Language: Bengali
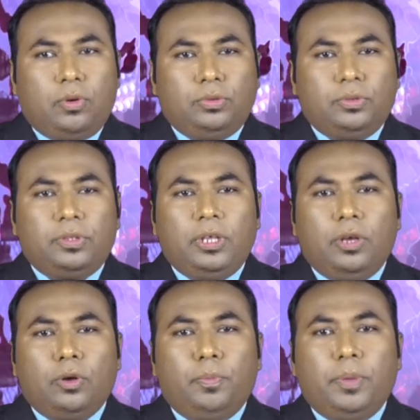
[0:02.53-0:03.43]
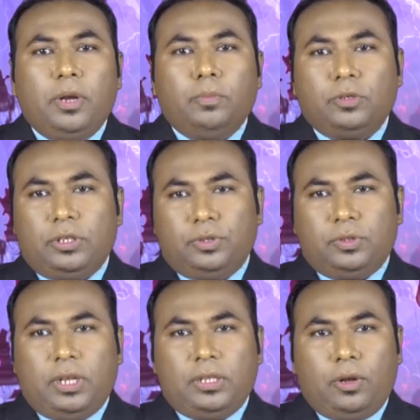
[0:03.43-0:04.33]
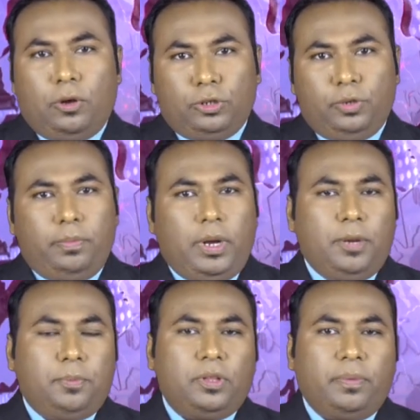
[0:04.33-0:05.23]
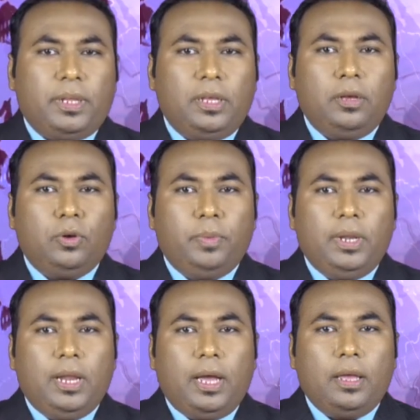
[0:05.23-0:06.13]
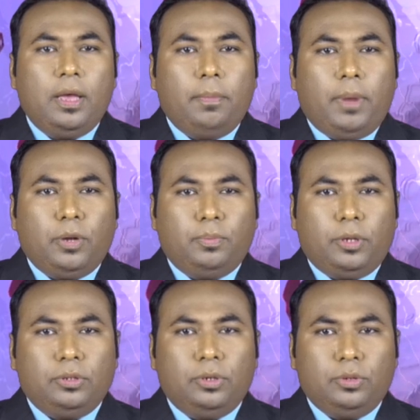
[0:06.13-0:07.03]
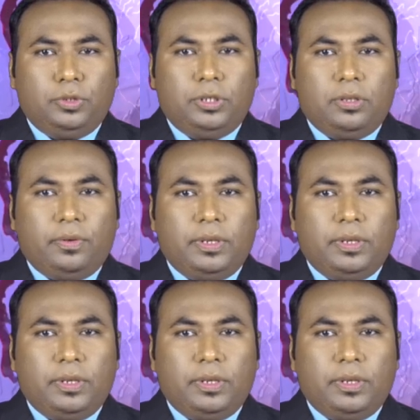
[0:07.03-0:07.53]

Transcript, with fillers: কটুক্তি ও বীর মুক্তিযোদ্ধাদের অসম্মানের প্রতিবাদে কুমিল্লায় মানববন্ধন অনুষ্ঠিত